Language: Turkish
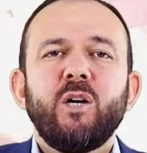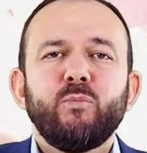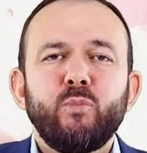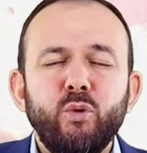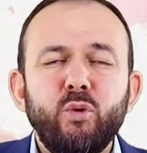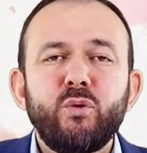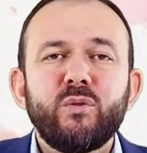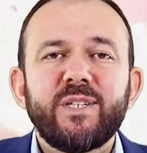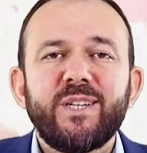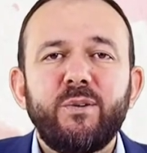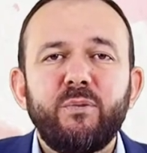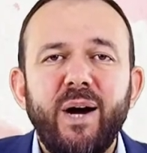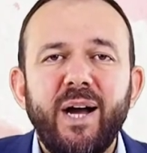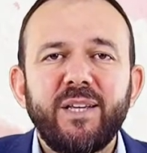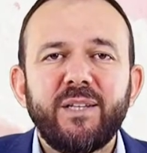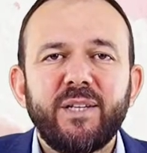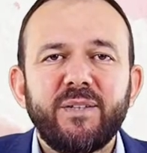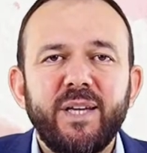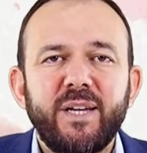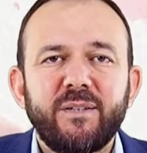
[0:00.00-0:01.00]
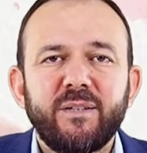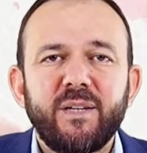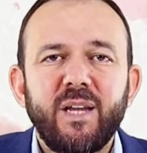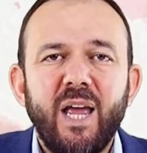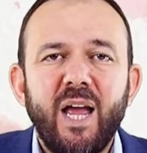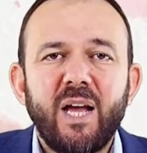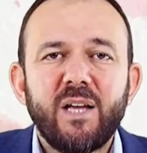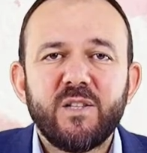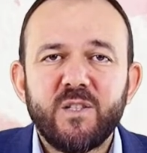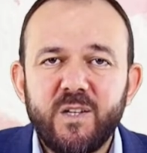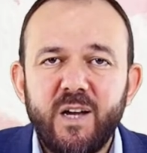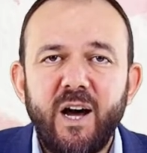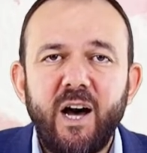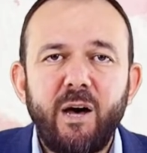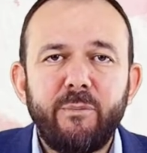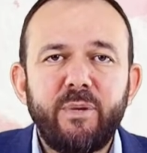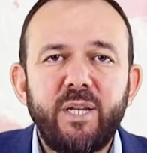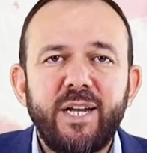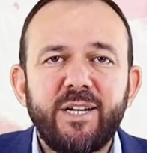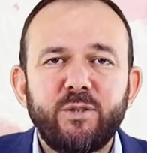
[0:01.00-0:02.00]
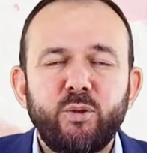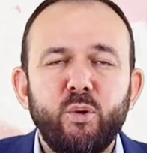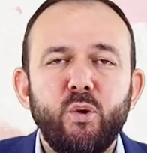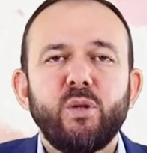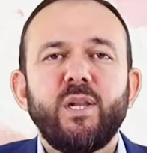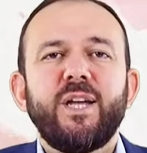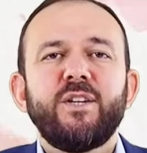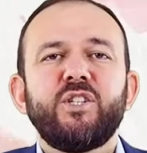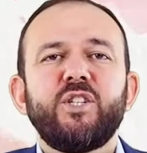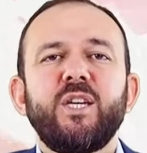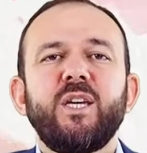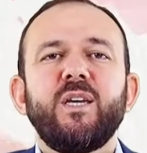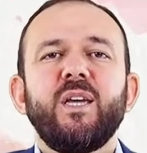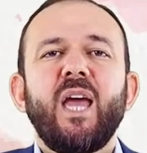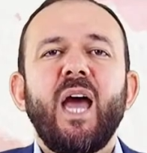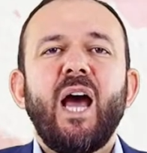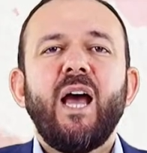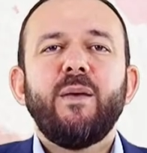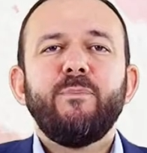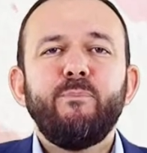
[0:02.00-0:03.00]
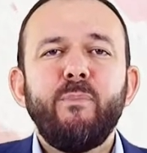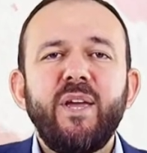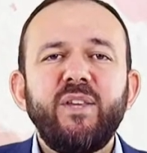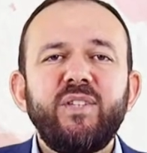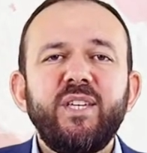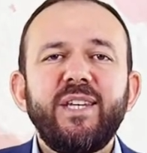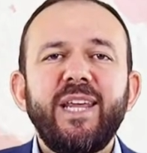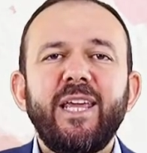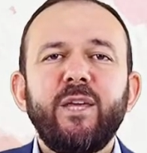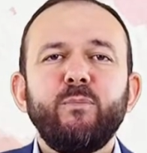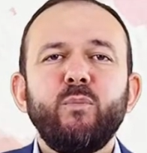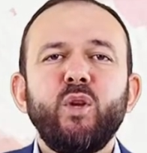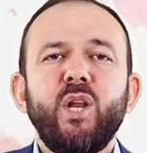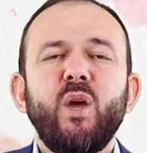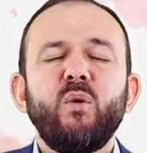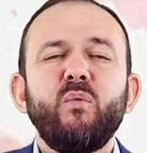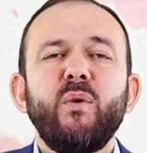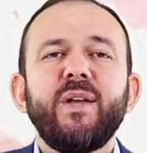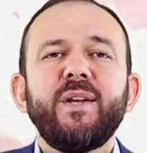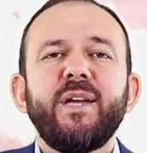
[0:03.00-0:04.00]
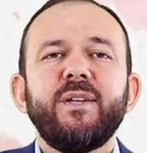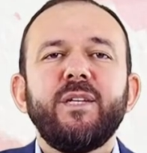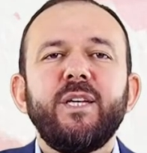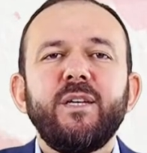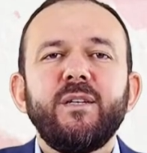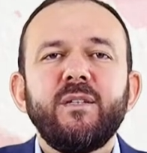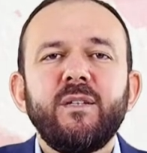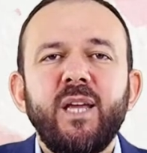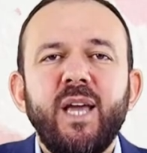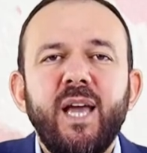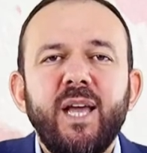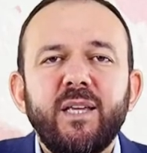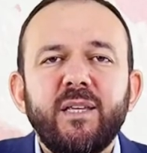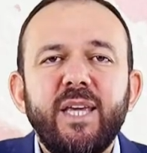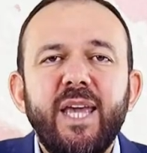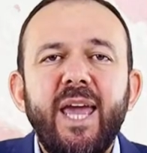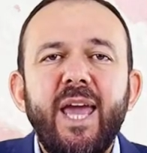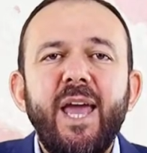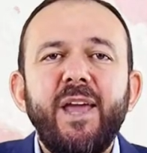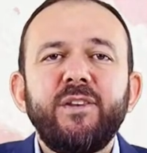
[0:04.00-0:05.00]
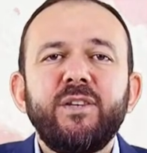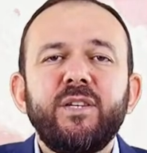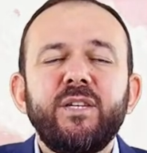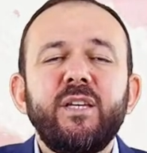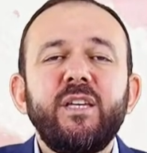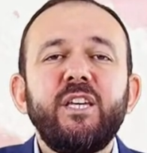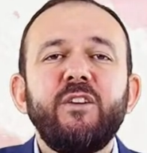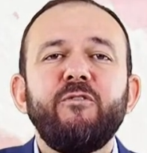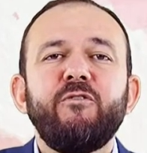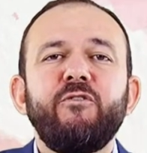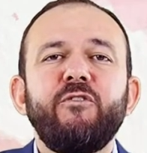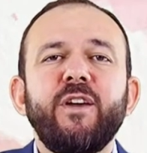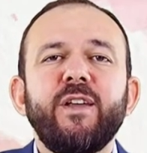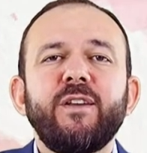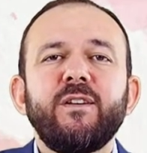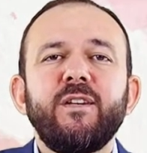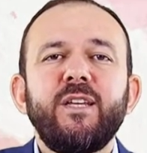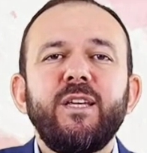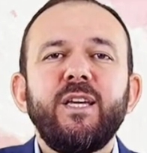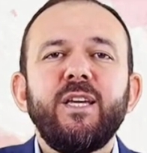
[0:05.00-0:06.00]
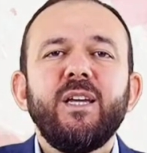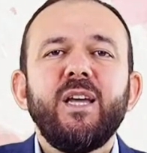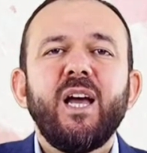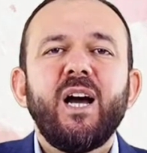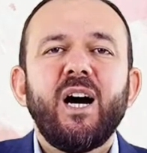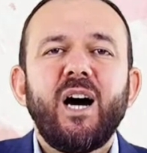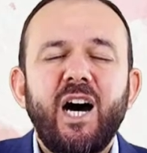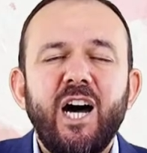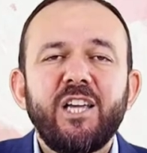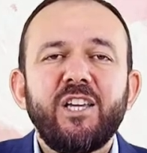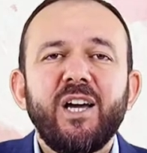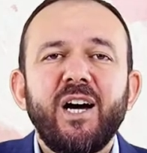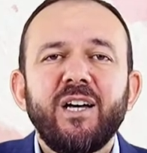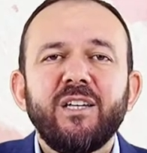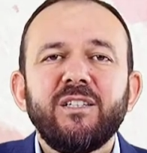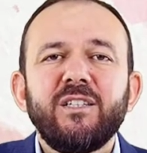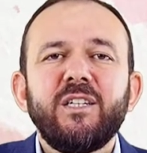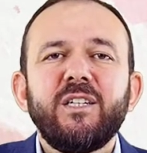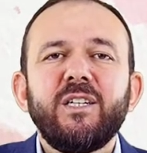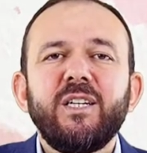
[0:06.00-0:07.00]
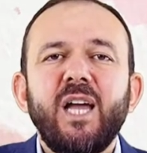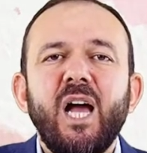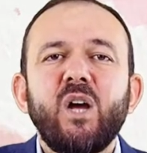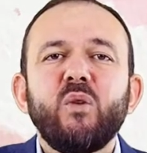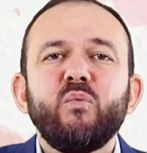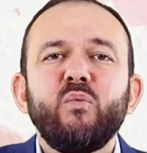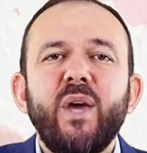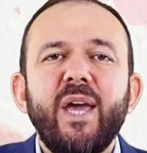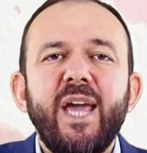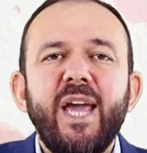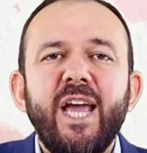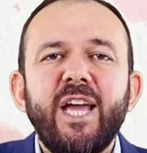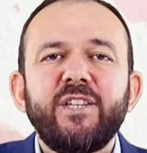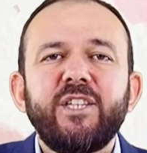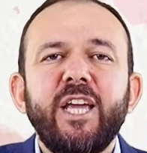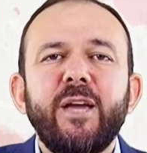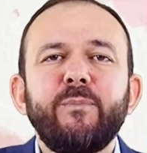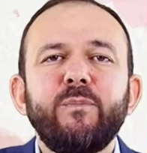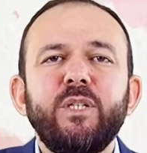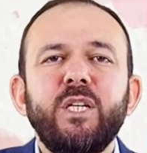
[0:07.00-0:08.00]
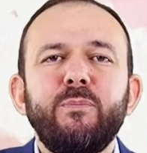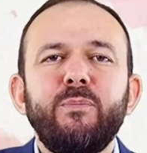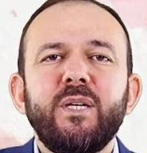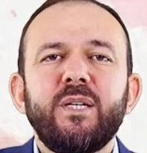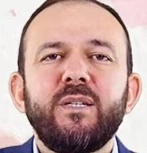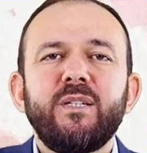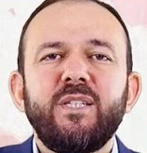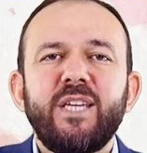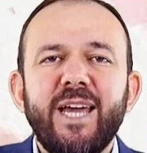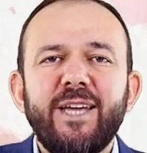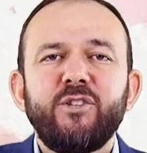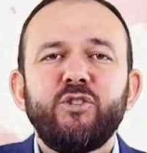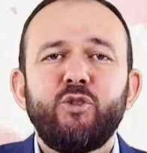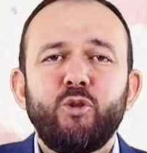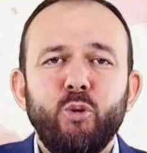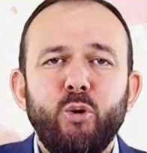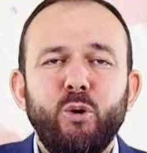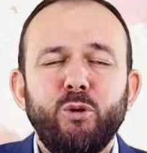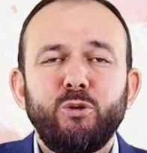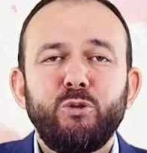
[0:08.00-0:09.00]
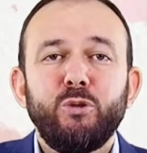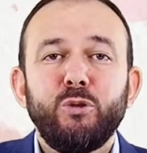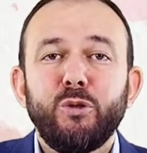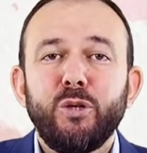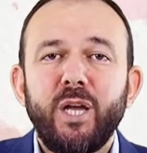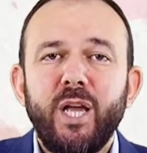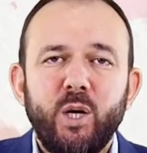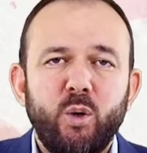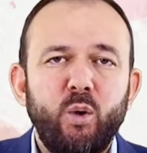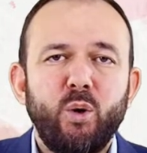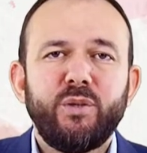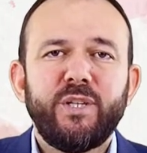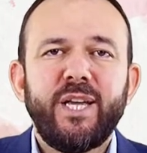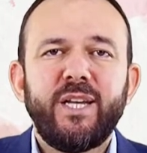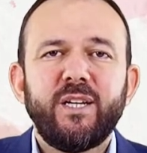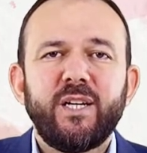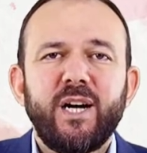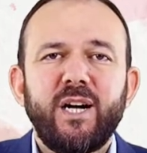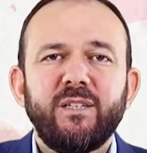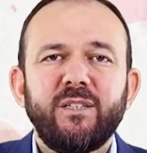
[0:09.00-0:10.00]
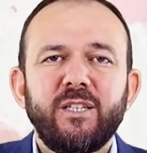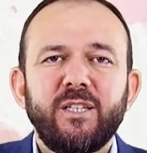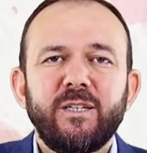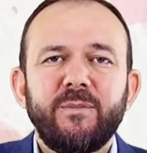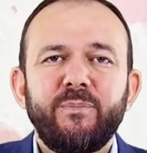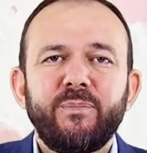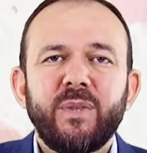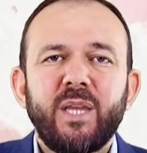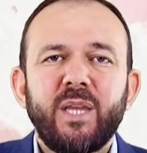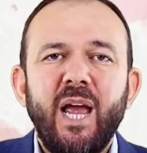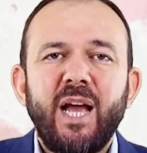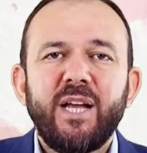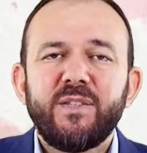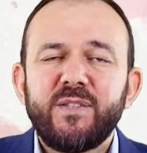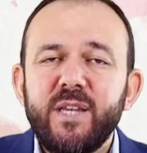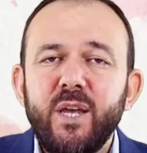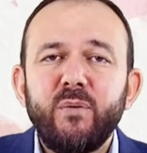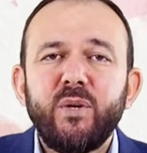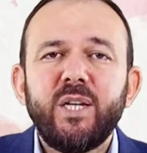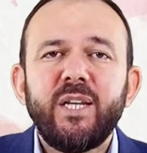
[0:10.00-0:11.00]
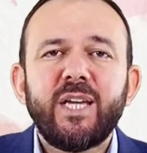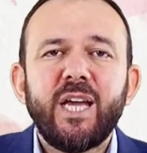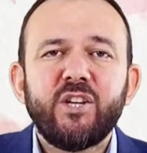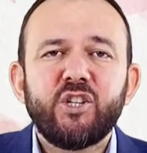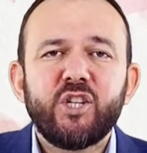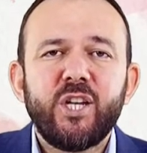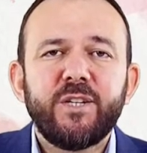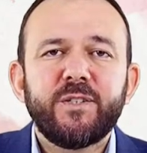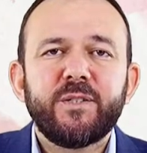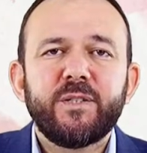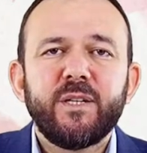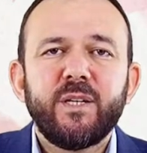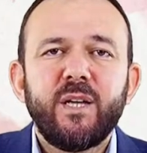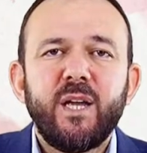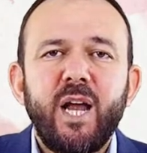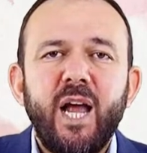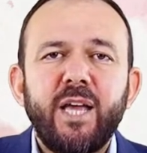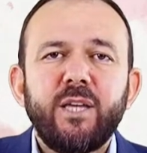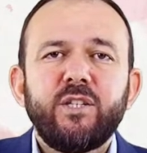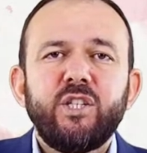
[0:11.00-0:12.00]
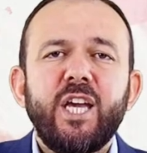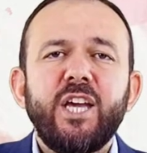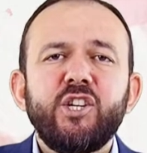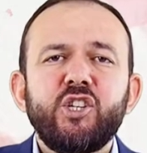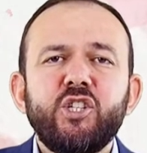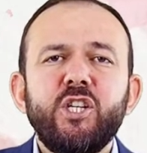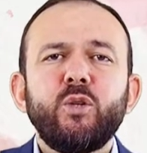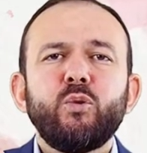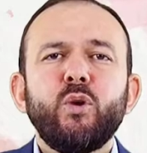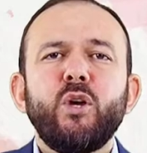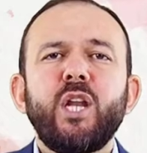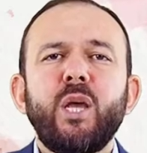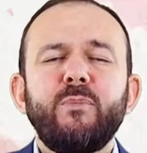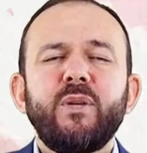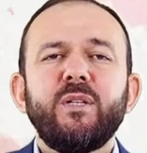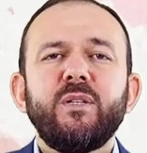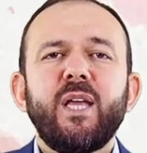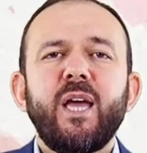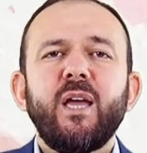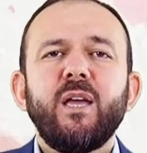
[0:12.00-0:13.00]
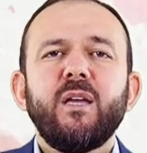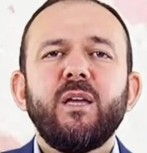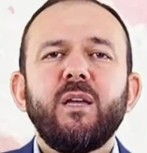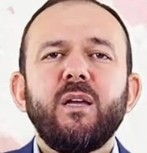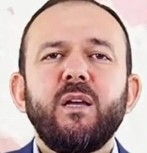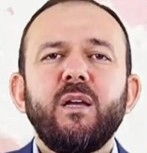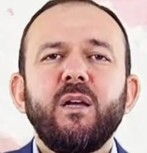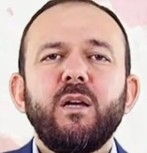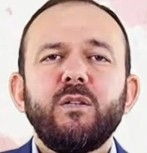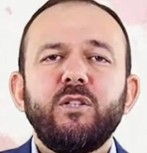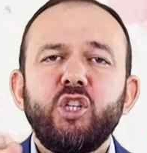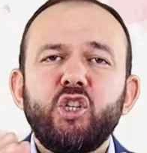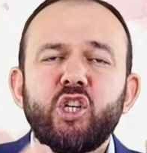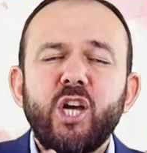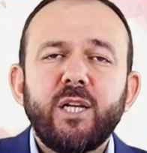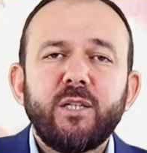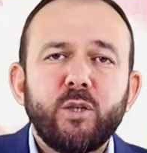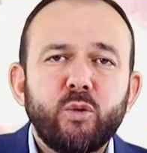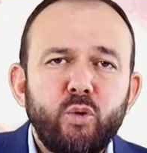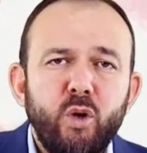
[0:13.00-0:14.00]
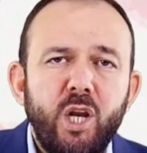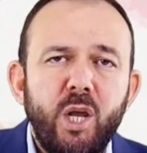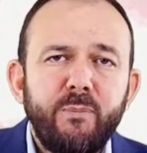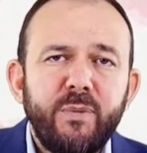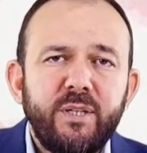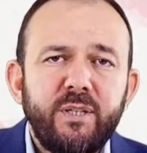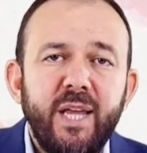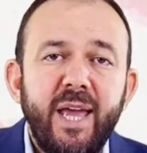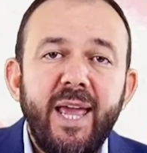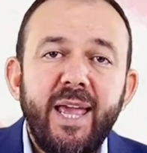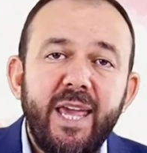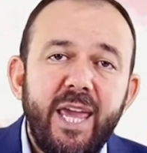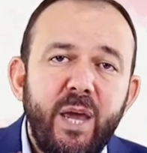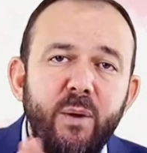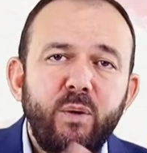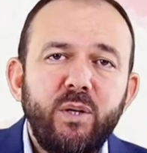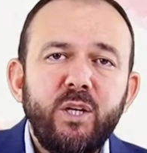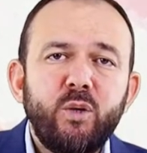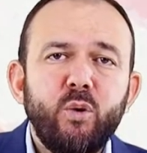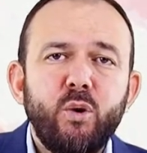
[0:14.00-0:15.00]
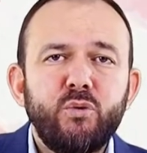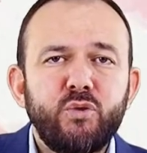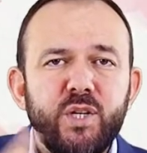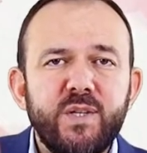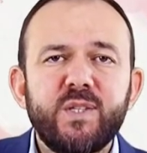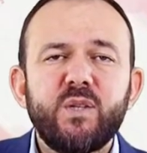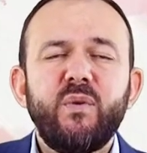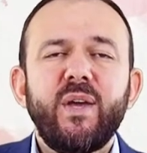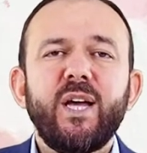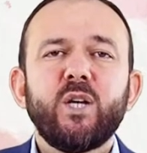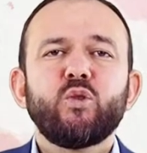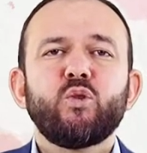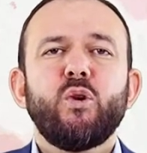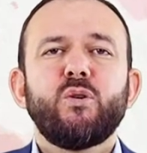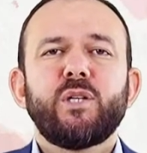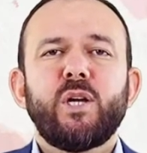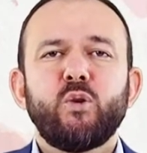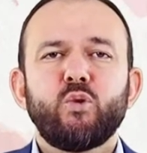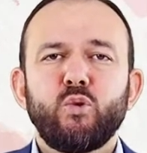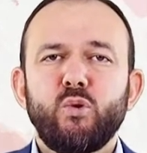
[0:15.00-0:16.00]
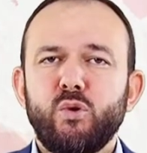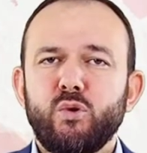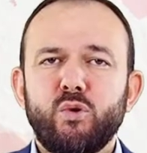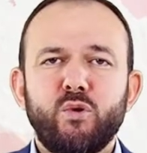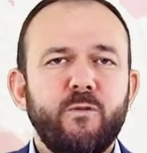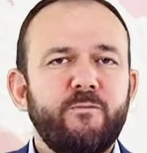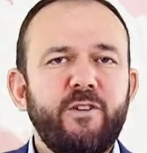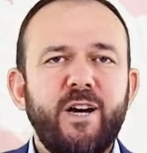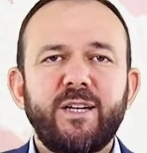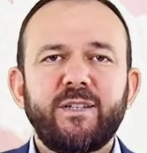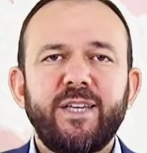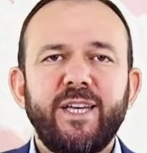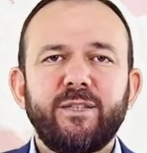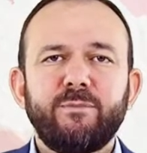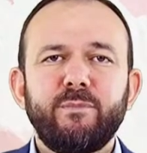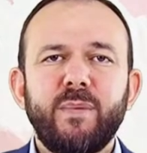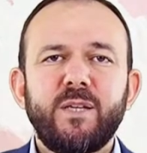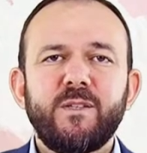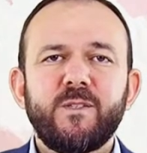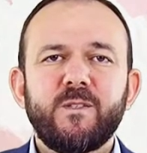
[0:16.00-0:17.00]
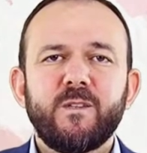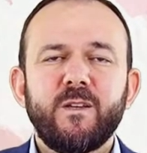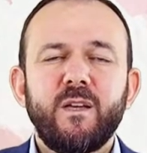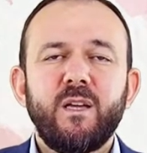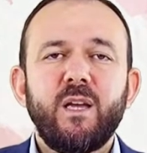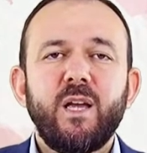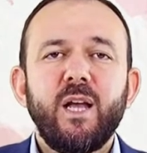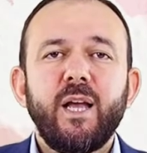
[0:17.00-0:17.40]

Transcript: Bunu rivayet eden sahabiler diyorlar ki Medine-i Münevvere'nin en iffetli, hayalı ve edepli bir genci oldu o delikanlı. Sevgili gençler, gençlik döneminde, nişanlık döneminde, evlilik öncesi veya sonrası olsun fark etmez.